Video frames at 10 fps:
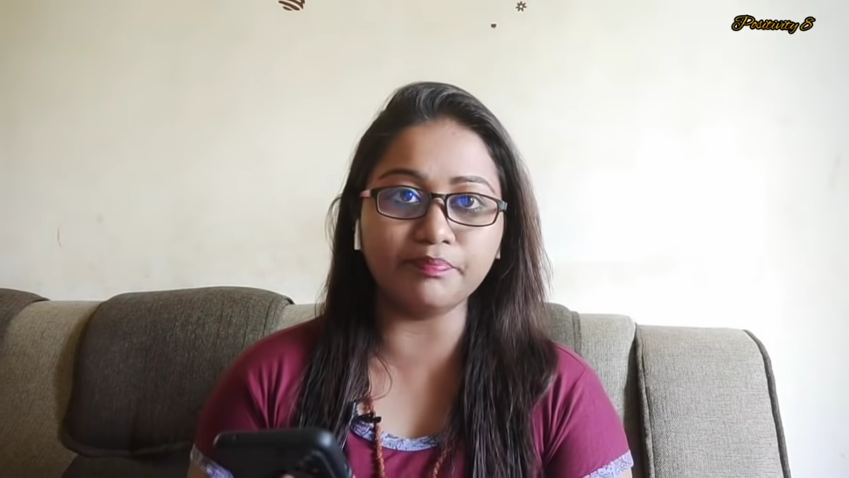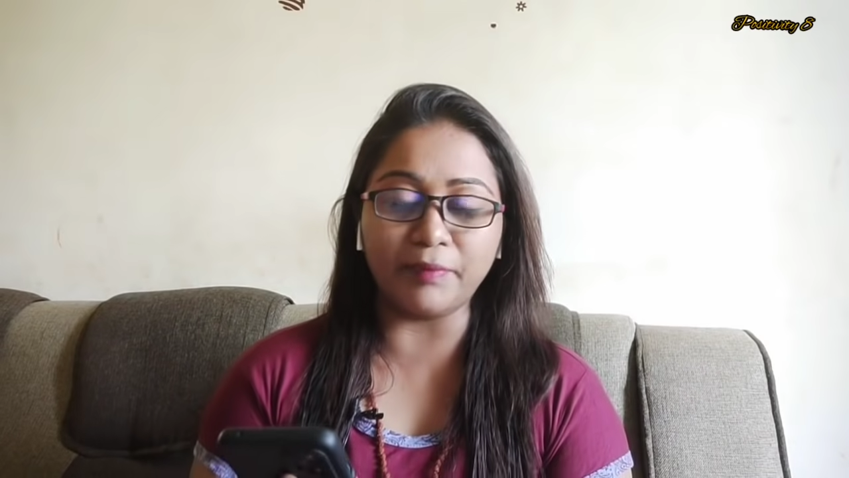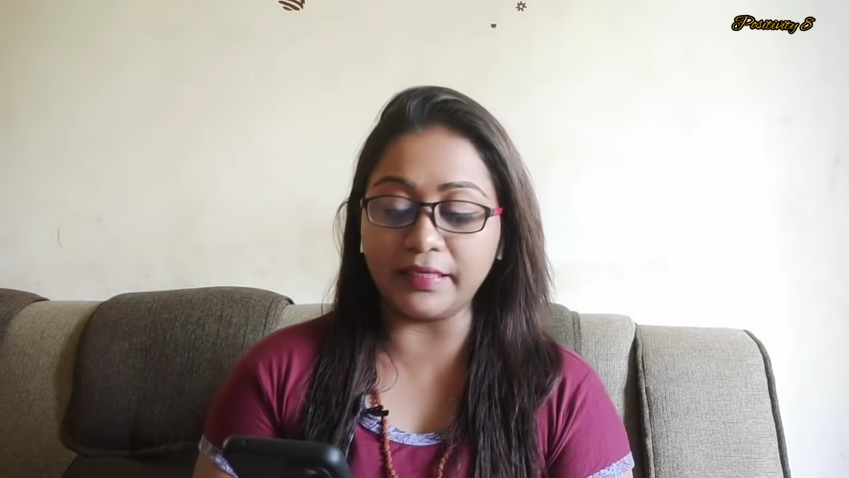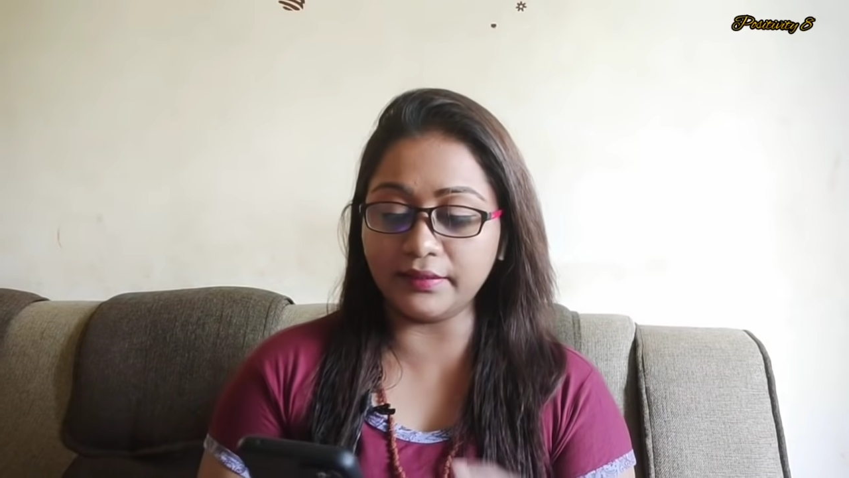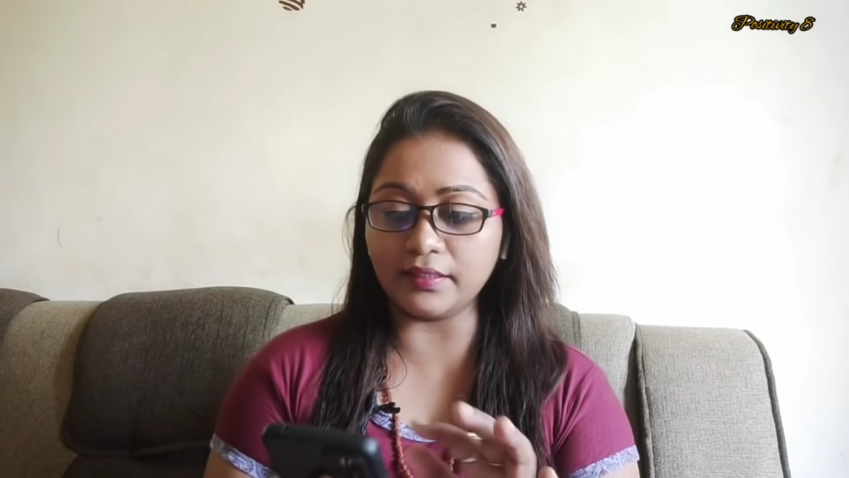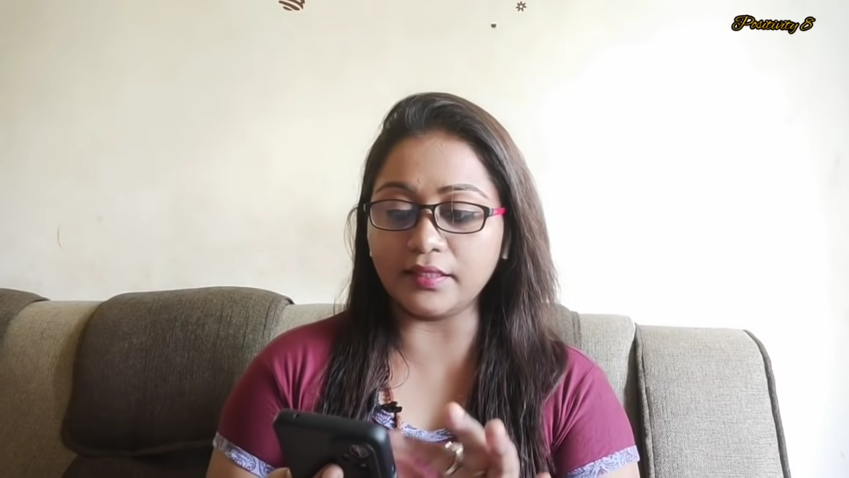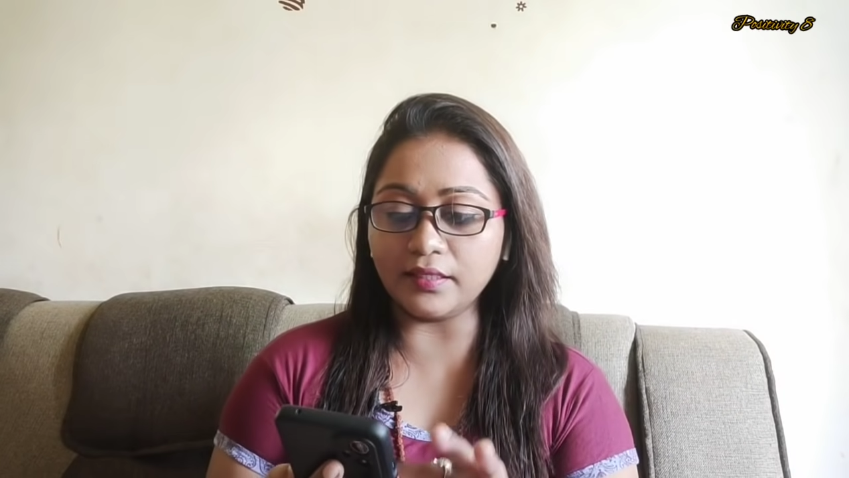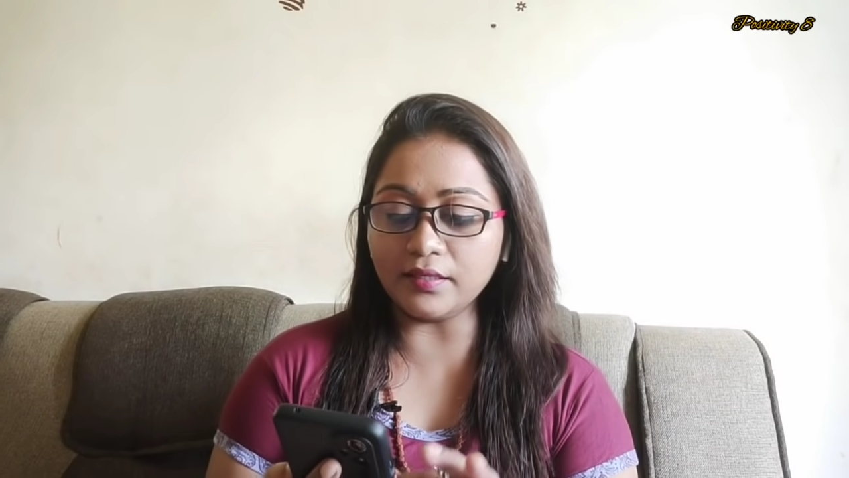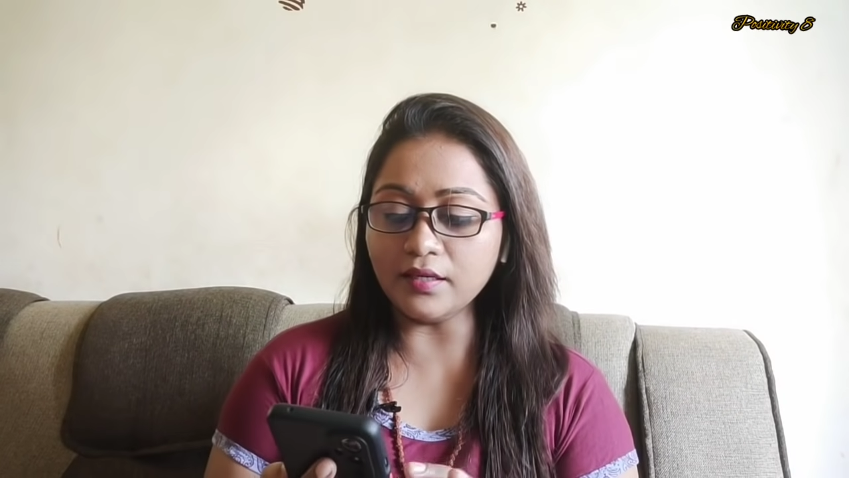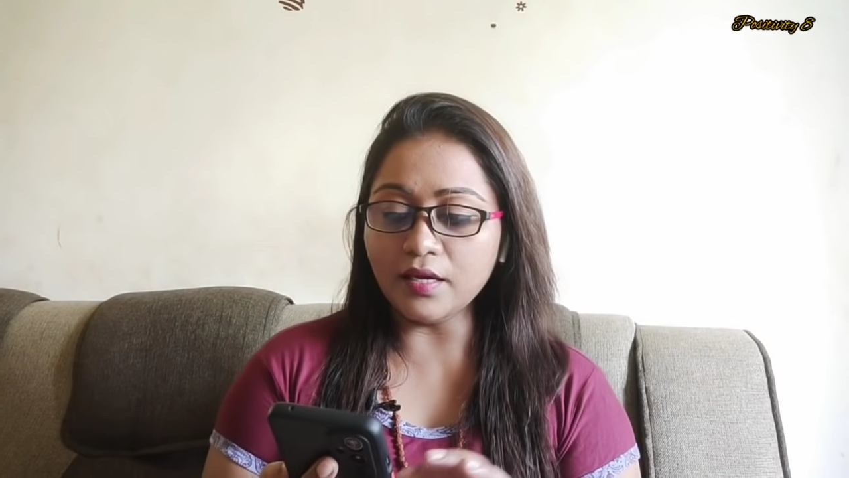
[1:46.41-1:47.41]
பார்த்தா
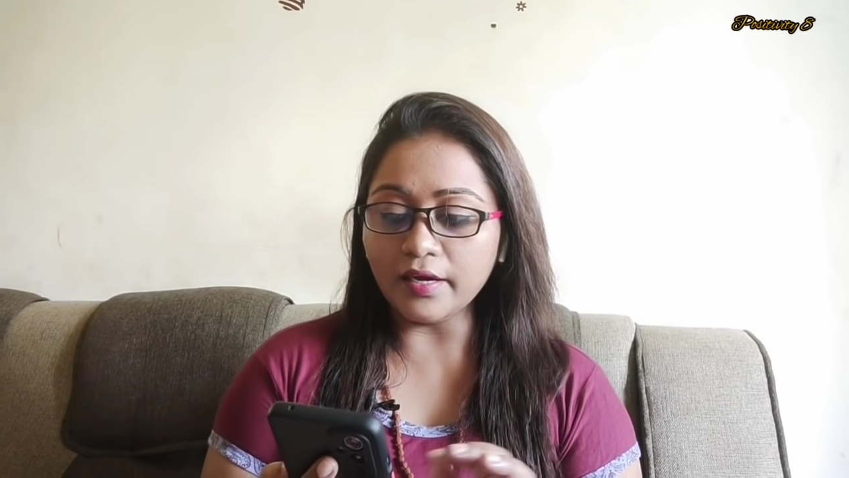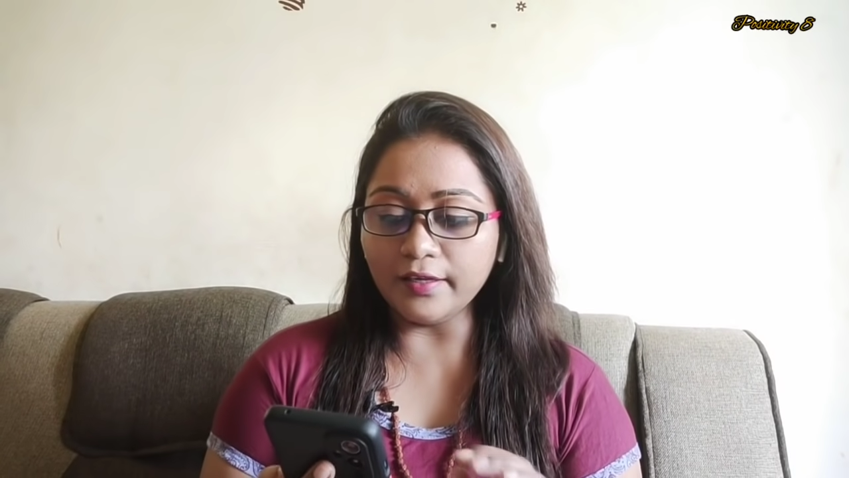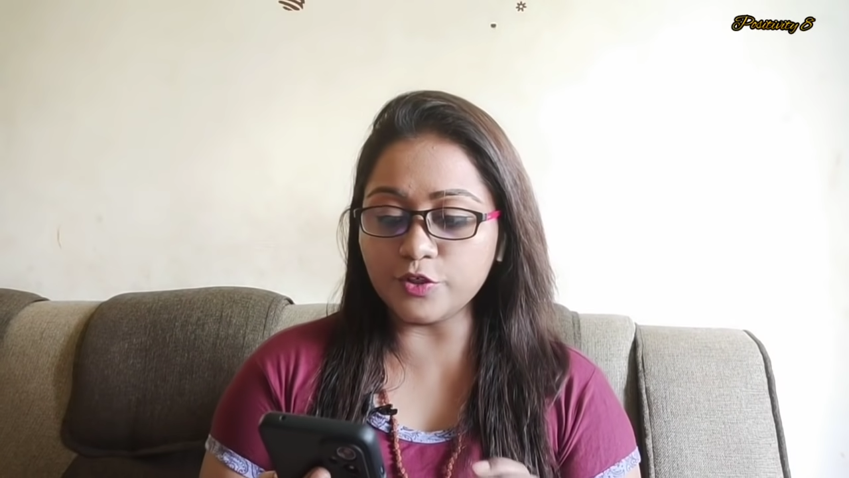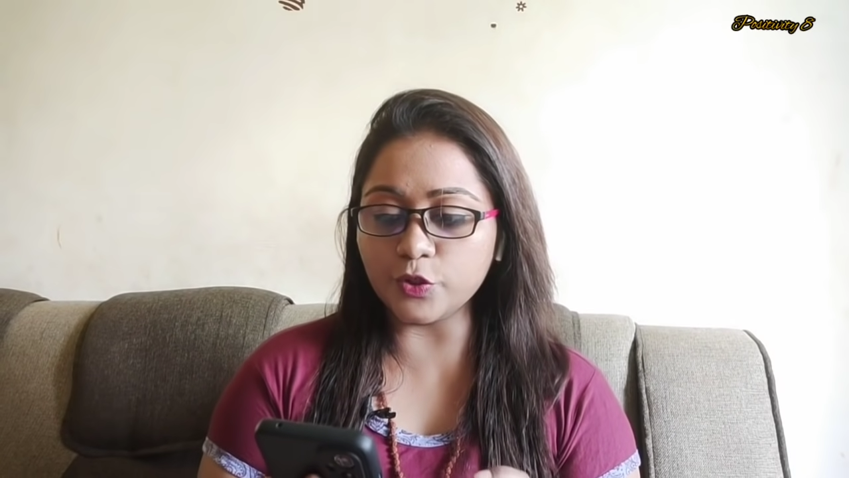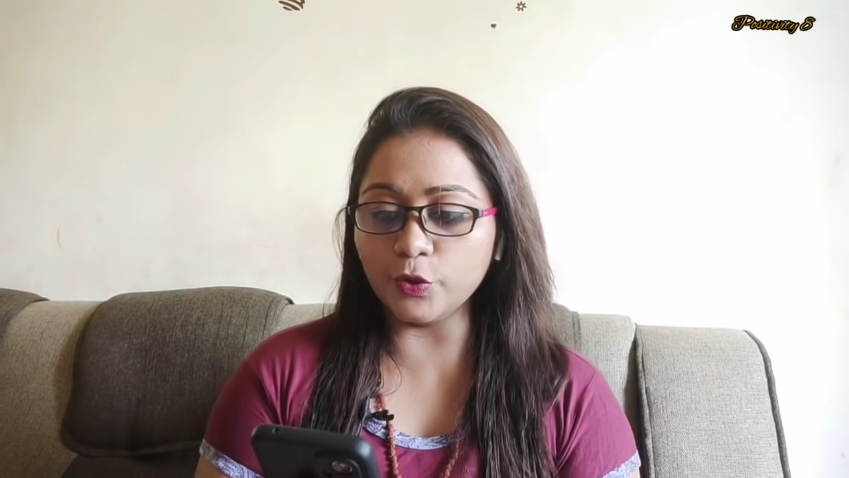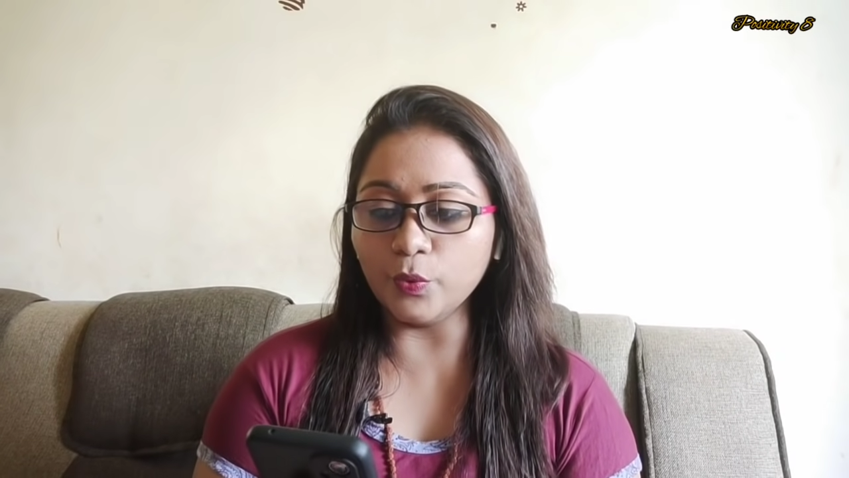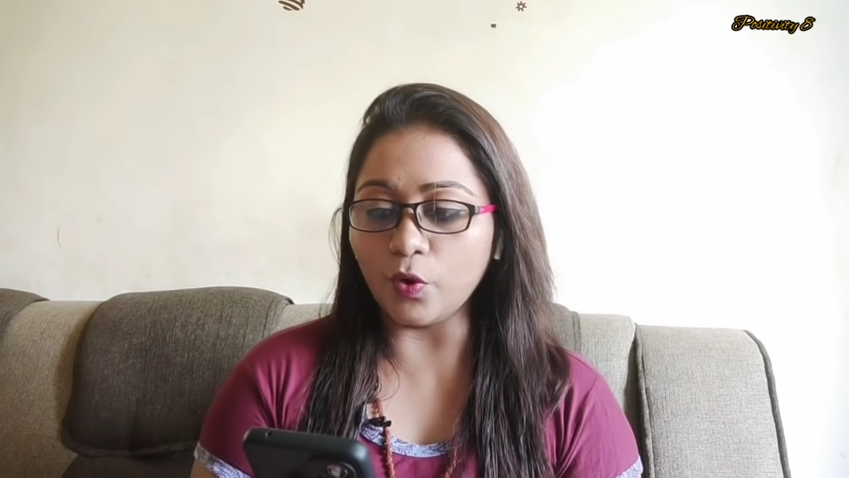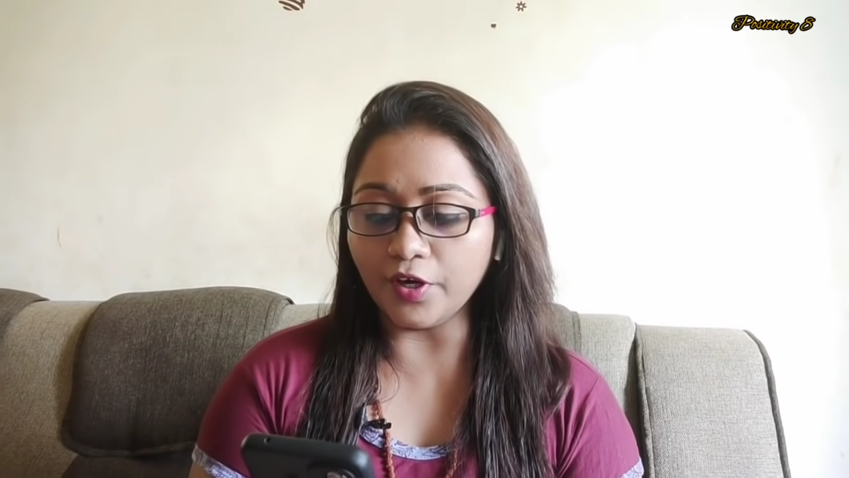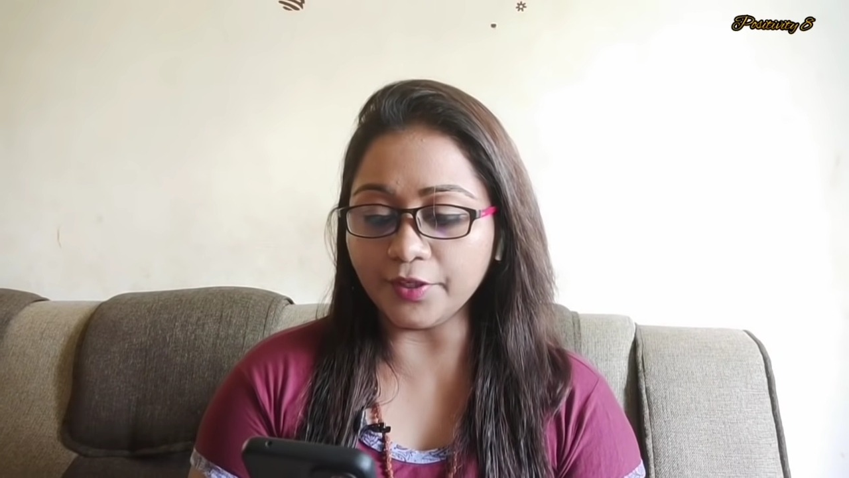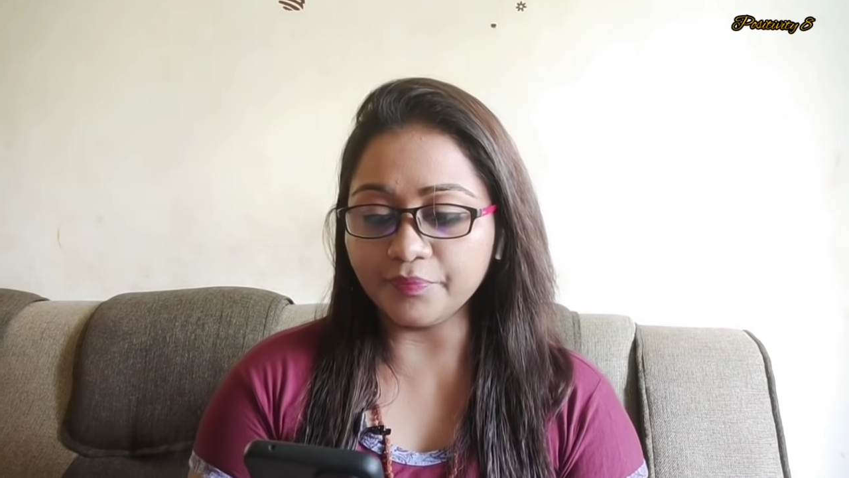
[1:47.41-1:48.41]
ஐ ஷோ யூ வாட்